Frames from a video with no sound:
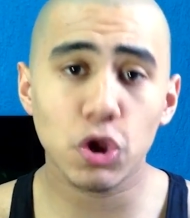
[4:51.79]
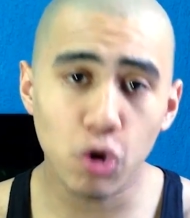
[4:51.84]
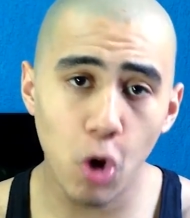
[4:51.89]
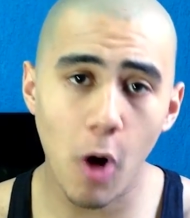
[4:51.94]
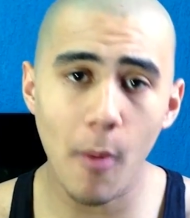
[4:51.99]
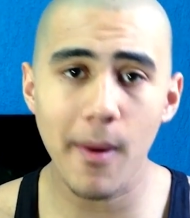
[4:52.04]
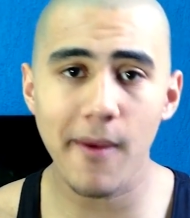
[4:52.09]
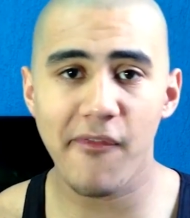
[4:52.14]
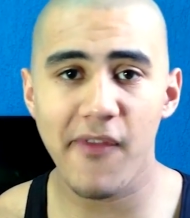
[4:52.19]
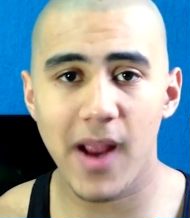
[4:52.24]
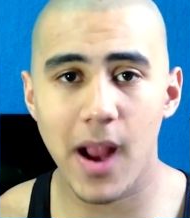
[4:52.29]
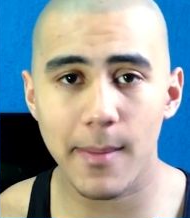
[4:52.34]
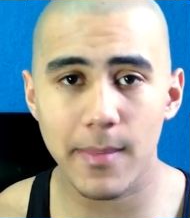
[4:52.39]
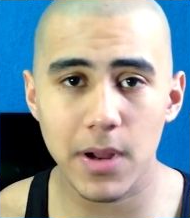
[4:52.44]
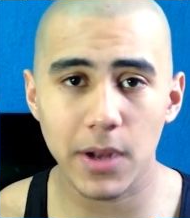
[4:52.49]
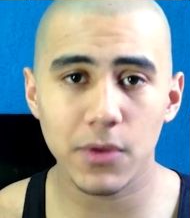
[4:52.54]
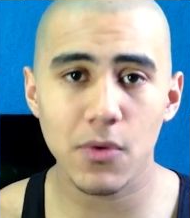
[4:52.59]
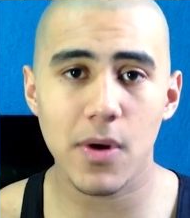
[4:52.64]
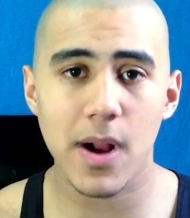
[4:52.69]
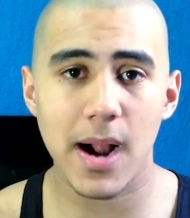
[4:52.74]
Toma e fica
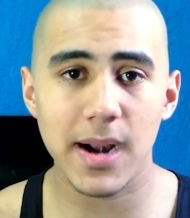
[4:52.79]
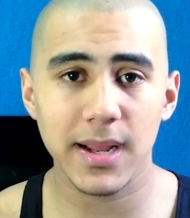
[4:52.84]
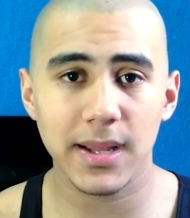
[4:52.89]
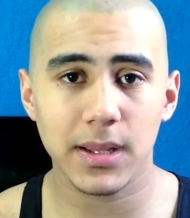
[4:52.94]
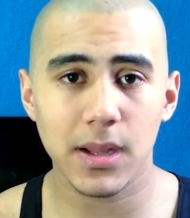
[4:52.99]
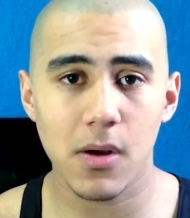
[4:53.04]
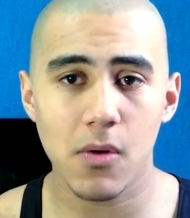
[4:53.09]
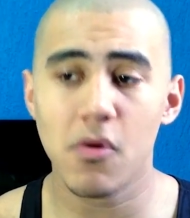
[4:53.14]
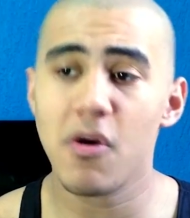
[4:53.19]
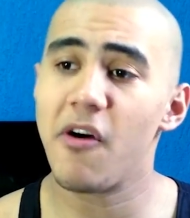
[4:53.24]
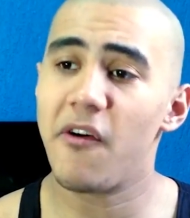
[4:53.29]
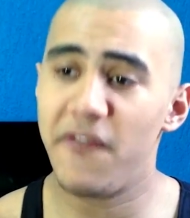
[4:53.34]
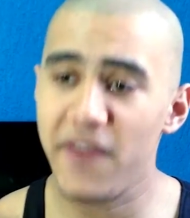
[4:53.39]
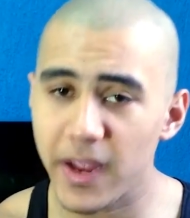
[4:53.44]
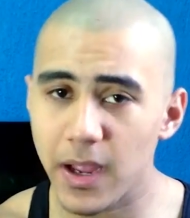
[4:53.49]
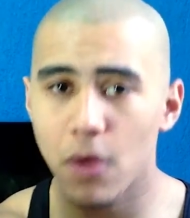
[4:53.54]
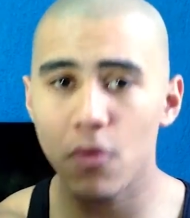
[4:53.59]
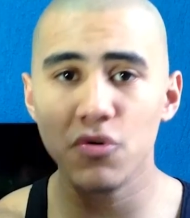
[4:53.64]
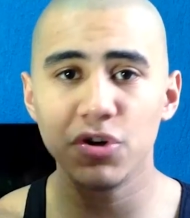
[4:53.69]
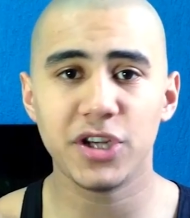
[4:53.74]
mais que o cara então,
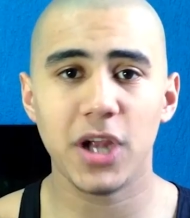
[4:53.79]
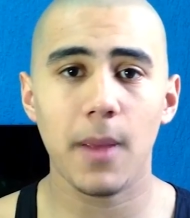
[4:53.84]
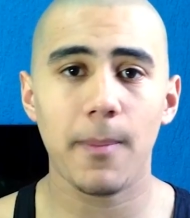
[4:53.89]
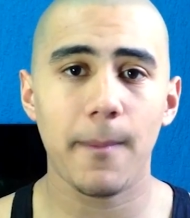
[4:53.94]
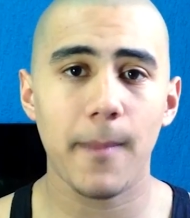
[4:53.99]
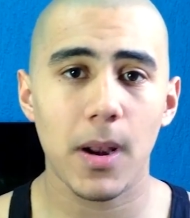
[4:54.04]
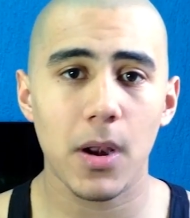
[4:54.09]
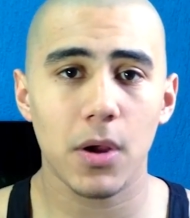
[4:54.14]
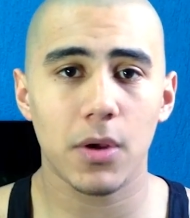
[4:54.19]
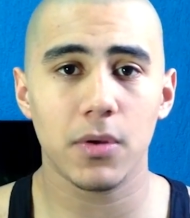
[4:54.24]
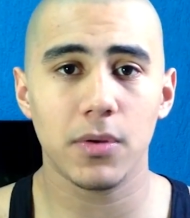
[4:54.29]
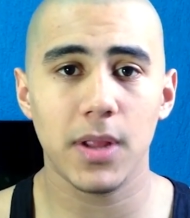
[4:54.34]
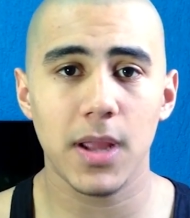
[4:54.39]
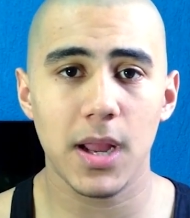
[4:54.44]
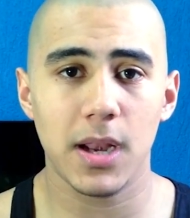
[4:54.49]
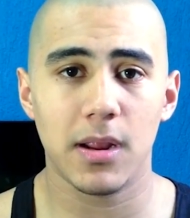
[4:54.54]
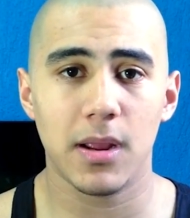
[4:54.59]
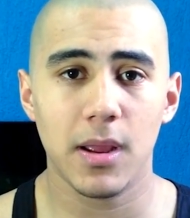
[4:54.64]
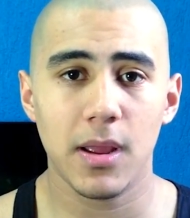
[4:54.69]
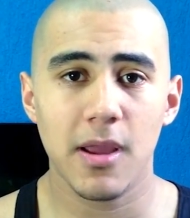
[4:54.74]
fica com um shape melhor que o
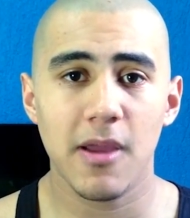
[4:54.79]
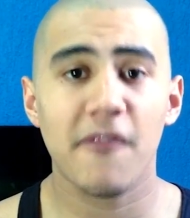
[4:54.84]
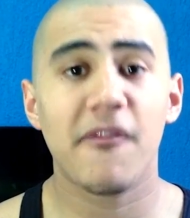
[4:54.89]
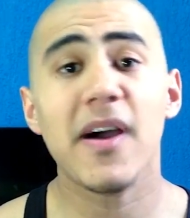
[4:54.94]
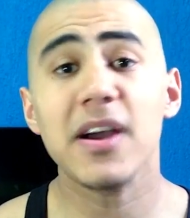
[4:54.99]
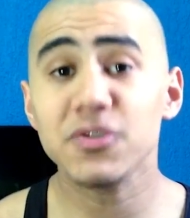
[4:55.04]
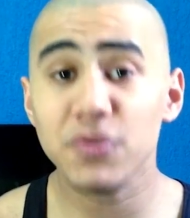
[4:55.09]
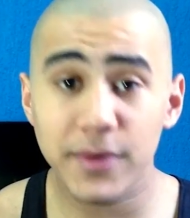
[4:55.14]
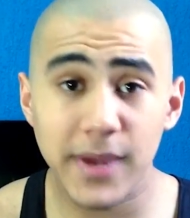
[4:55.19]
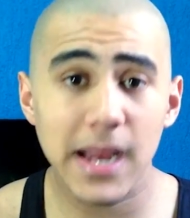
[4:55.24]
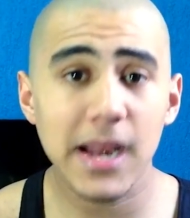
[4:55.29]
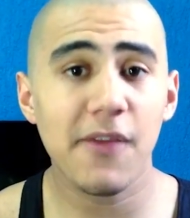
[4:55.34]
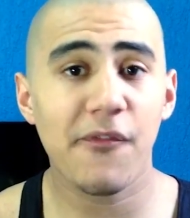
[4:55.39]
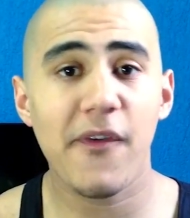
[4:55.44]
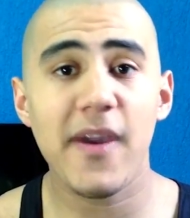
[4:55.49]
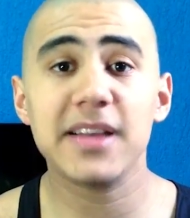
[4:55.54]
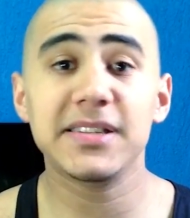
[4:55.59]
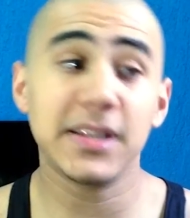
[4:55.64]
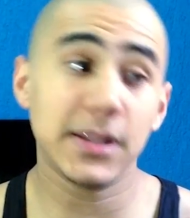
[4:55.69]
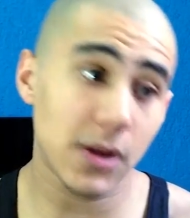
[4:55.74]
dele, faz o que ele
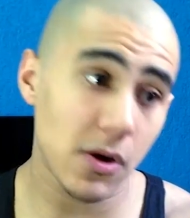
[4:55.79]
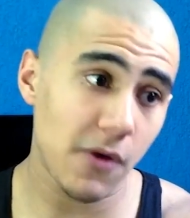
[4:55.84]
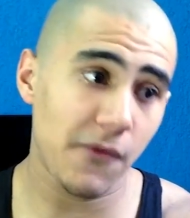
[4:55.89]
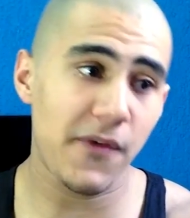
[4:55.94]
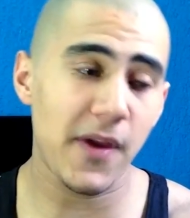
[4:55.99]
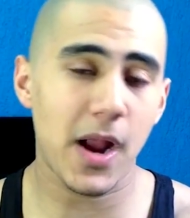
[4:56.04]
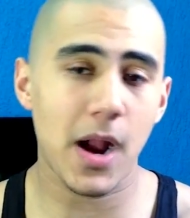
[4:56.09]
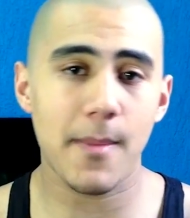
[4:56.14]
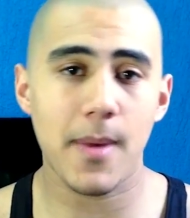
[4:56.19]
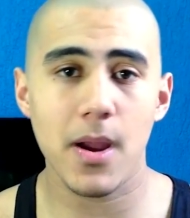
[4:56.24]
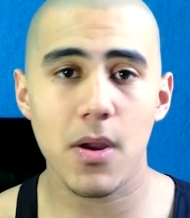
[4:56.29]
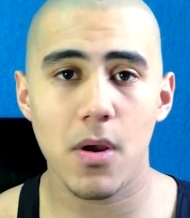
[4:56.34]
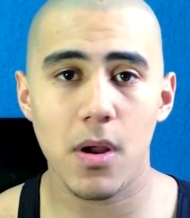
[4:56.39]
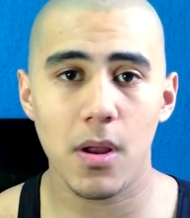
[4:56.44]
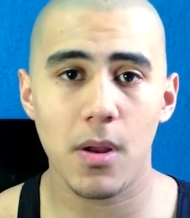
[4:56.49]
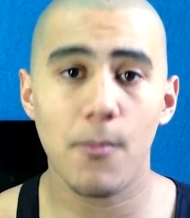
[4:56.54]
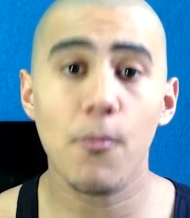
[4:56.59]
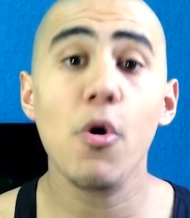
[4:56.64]
fez então e fica maior.